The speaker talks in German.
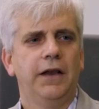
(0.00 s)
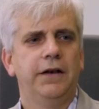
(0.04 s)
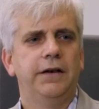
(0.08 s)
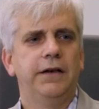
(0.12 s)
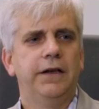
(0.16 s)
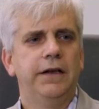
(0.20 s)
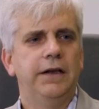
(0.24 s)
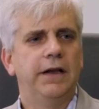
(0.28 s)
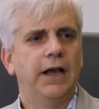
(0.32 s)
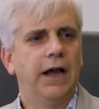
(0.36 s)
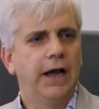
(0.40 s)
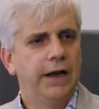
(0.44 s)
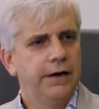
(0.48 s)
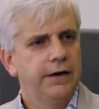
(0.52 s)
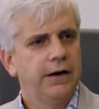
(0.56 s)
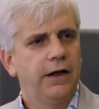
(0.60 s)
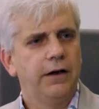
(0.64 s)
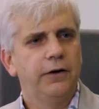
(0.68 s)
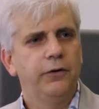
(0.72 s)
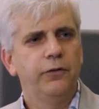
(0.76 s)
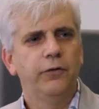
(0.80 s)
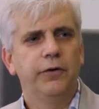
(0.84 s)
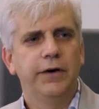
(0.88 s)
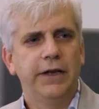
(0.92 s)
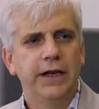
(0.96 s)
die
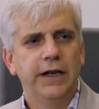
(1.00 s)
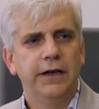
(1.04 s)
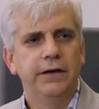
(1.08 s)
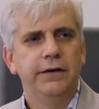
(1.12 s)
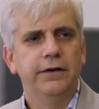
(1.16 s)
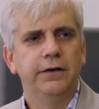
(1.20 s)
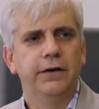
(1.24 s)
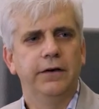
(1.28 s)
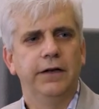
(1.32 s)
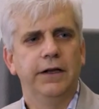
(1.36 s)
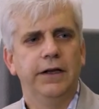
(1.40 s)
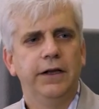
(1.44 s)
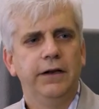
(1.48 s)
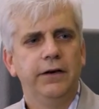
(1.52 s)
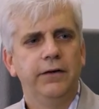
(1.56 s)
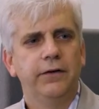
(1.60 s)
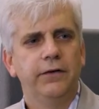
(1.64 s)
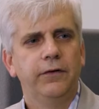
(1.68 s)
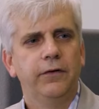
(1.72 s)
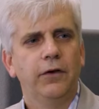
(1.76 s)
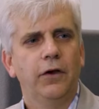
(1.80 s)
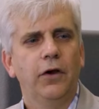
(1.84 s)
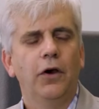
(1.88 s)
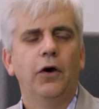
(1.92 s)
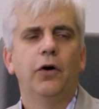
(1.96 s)
Einhaltung geltenden
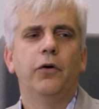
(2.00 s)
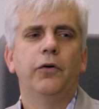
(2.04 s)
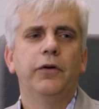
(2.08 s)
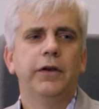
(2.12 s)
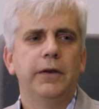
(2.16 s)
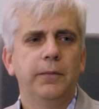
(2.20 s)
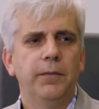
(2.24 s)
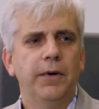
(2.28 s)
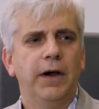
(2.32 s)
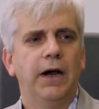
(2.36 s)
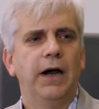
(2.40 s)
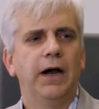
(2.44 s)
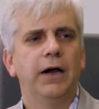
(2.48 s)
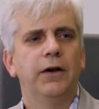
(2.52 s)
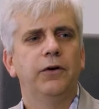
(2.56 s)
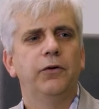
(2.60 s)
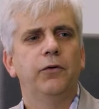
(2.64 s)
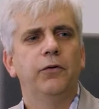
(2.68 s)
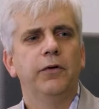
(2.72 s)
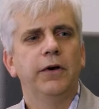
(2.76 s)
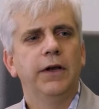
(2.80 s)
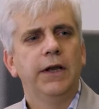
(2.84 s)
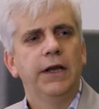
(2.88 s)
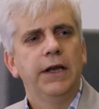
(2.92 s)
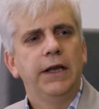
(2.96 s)
Rechts und die
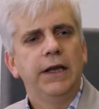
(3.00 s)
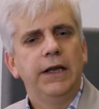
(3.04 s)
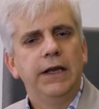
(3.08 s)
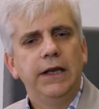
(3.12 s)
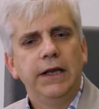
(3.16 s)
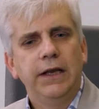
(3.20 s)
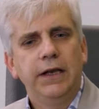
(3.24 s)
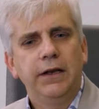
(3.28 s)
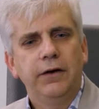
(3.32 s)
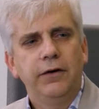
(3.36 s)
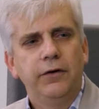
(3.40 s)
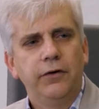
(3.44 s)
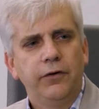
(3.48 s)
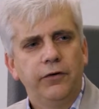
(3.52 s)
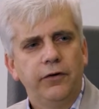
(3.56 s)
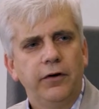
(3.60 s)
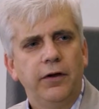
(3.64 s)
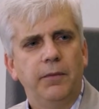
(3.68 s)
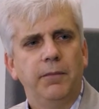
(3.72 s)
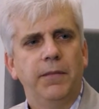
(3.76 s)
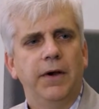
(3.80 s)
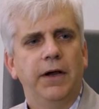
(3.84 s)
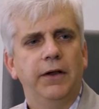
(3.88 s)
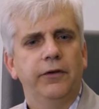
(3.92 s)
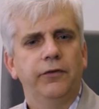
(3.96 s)
Beachtung
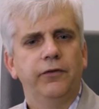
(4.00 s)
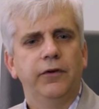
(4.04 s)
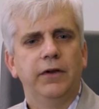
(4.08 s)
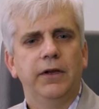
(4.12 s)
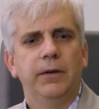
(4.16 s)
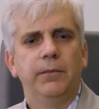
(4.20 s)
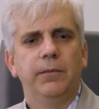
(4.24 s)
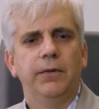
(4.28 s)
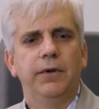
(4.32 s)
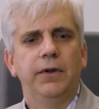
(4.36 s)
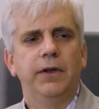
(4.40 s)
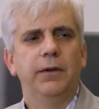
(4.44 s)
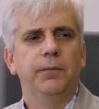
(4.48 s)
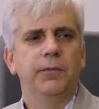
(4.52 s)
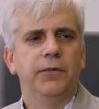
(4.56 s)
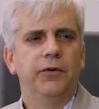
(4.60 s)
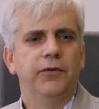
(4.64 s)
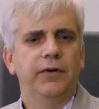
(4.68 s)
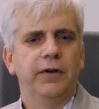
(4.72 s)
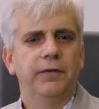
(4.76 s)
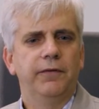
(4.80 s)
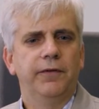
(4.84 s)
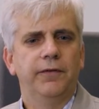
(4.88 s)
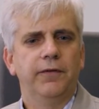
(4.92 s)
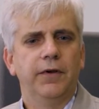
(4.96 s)
ethischer Maßstäbe im
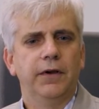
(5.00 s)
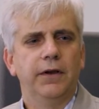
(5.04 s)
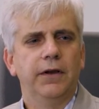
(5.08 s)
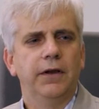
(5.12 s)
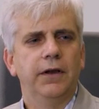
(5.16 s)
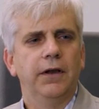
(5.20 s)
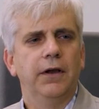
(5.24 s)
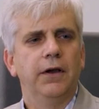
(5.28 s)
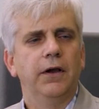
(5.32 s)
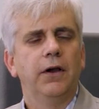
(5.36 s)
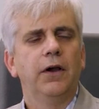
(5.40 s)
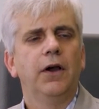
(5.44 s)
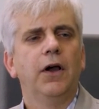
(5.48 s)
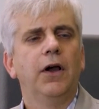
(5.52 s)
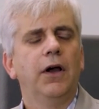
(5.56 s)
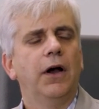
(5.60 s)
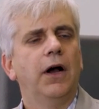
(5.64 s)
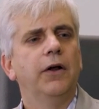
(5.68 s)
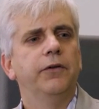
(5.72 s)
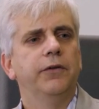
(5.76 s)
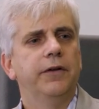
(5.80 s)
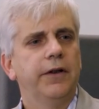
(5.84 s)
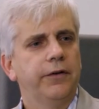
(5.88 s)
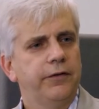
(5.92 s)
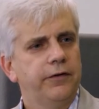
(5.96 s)
Geschäftsverkehr.
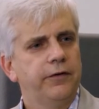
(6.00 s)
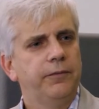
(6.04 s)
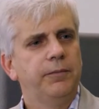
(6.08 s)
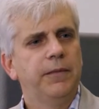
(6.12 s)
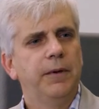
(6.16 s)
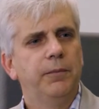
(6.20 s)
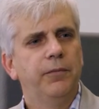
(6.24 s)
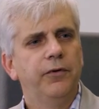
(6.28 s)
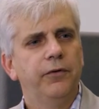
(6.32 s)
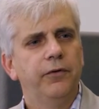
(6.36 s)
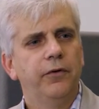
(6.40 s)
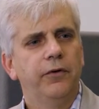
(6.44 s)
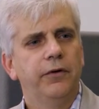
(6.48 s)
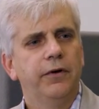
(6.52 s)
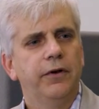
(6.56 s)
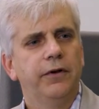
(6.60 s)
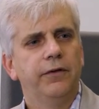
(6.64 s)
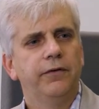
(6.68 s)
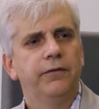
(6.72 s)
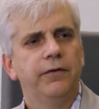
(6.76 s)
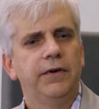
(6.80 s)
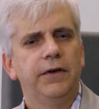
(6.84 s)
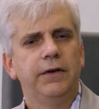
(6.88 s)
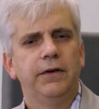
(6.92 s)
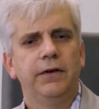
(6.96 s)
Also das ist mir
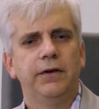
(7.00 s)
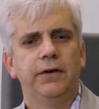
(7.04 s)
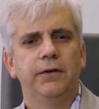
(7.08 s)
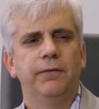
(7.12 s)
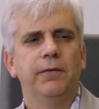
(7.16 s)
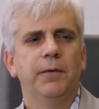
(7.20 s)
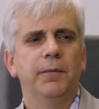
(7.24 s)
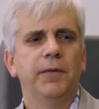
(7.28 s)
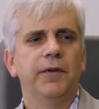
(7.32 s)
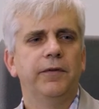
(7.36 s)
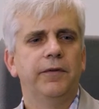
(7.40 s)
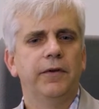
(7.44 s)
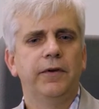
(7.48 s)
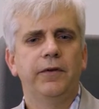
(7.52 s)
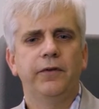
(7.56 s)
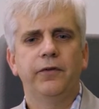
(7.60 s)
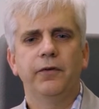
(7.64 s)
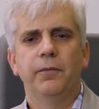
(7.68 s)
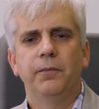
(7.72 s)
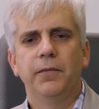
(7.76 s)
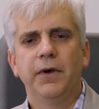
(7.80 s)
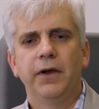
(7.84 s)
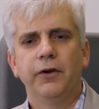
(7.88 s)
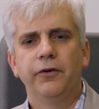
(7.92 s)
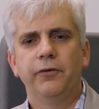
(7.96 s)
besonders wichtig, wenn man sich
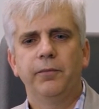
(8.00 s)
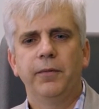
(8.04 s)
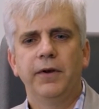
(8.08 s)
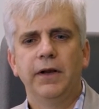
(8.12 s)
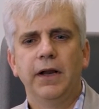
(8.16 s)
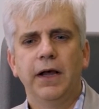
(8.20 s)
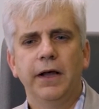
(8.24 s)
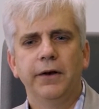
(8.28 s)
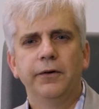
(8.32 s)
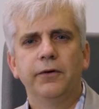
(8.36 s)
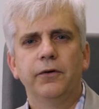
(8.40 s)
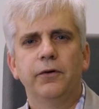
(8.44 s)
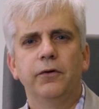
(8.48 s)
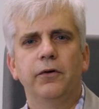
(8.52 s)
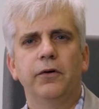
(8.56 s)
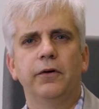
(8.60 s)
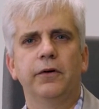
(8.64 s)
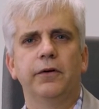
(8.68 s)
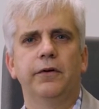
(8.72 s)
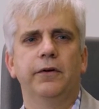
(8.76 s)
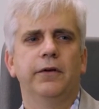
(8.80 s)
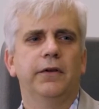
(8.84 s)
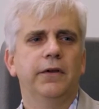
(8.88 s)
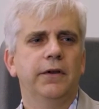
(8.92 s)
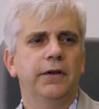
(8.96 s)
zum Beispiel
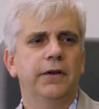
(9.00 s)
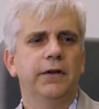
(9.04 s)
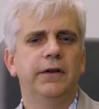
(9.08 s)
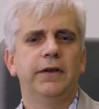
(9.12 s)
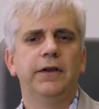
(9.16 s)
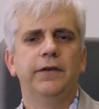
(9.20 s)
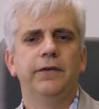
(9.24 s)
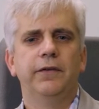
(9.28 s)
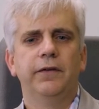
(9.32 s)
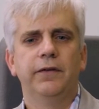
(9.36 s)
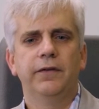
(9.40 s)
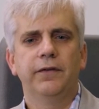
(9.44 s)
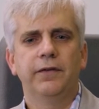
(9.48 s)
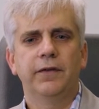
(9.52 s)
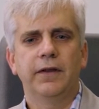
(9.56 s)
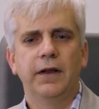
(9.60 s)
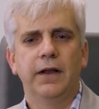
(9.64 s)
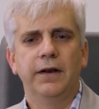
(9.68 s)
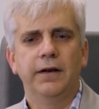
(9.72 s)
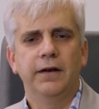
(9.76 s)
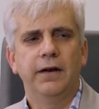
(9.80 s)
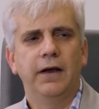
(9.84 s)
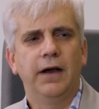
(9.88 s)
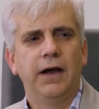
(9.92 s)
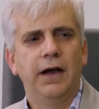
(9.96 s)
anguckt, äh, diesen
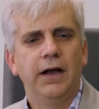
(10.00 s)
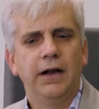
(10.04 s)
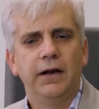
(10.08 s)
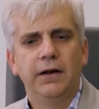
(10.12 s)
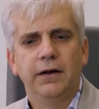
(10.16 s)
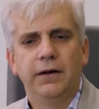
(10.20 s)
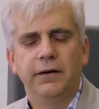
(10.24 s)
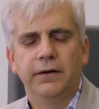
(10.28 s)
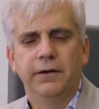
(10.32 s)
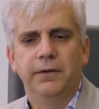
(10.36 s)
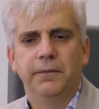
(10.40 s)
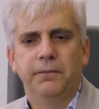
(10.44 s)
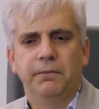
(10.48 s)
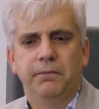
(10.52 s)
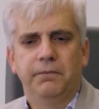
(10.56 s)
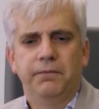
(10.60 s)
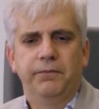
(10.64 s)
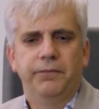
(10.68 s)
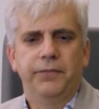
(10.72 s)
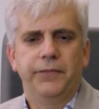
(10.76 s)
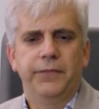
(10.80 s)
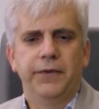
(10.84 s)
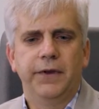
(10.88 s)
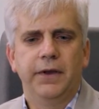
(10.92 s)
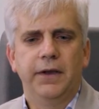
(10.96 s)
Skandal, ähm,
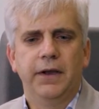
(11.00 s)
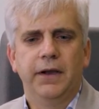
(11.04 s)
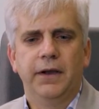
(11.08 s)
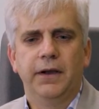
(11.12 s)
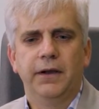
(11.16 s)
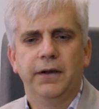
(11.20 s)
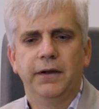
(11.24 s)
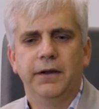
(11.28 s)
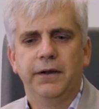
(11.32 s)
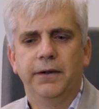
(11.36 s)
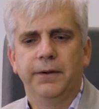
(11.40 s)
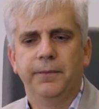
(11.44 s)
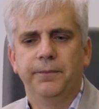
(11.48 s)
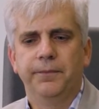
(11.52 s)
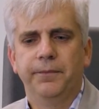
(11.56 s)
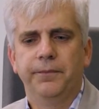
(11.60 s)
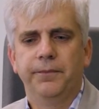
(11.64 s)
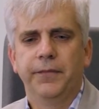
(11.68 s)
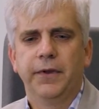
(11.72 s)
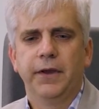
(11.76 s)
der ähm,